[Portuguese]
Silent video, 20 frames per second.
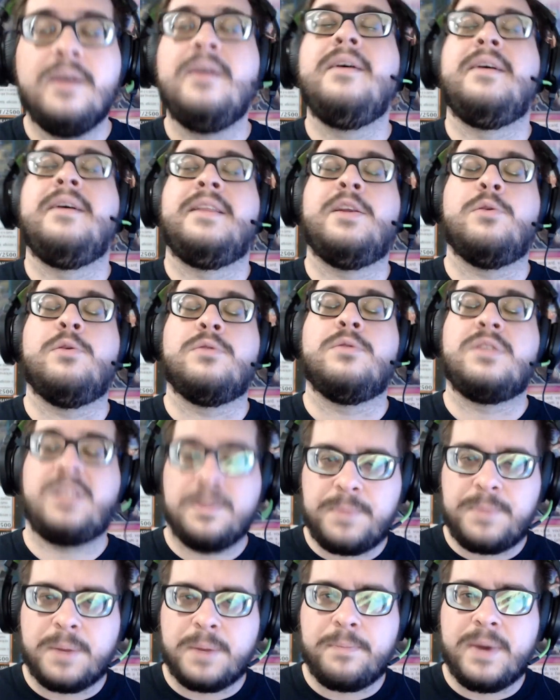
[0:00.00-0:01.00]
Então se
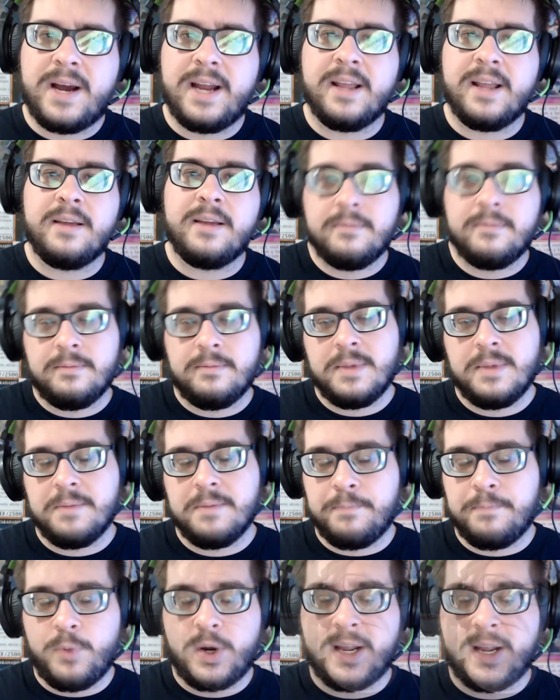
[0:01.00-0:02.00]
preparem,
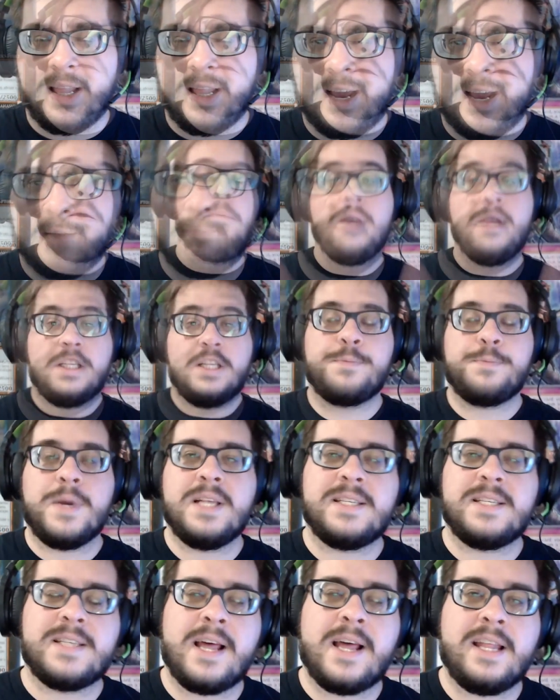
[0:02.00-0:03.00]
bora lá. Antes de
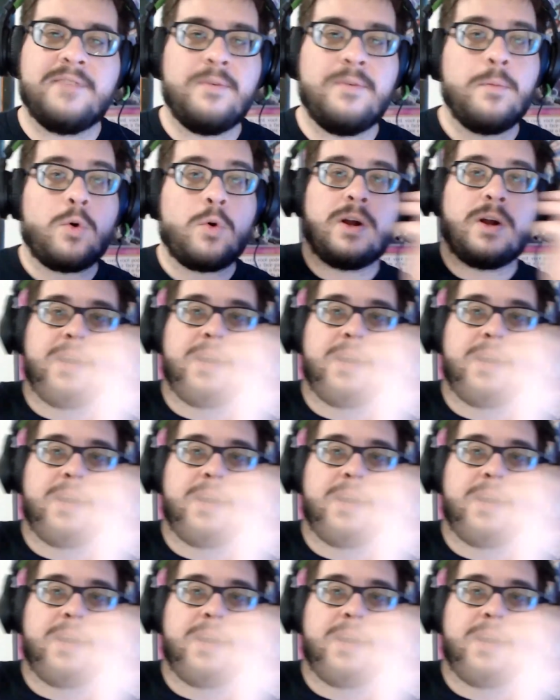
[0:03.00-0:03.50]
mais nada, vamos colocar